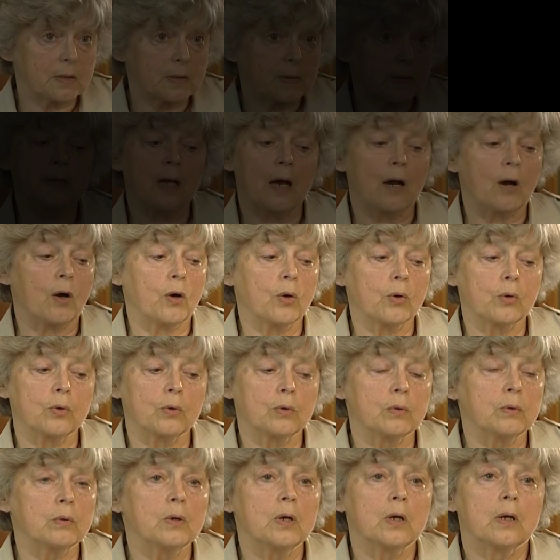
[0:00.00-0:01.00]
Tak, na
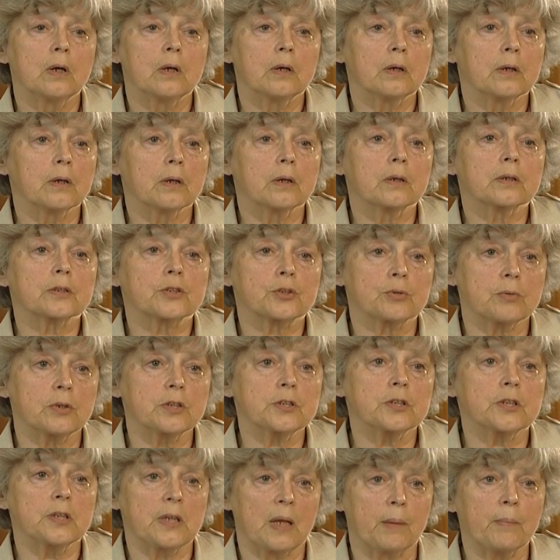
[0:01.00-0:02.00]
ogół y,
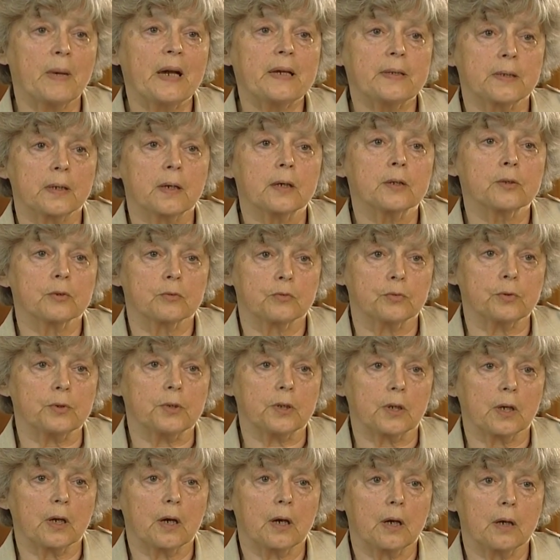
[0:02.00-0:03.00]
szło się na majtka do
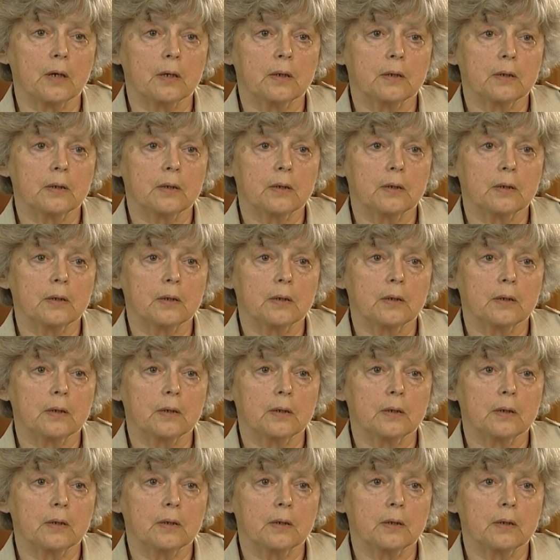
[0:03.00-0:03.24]
wujka.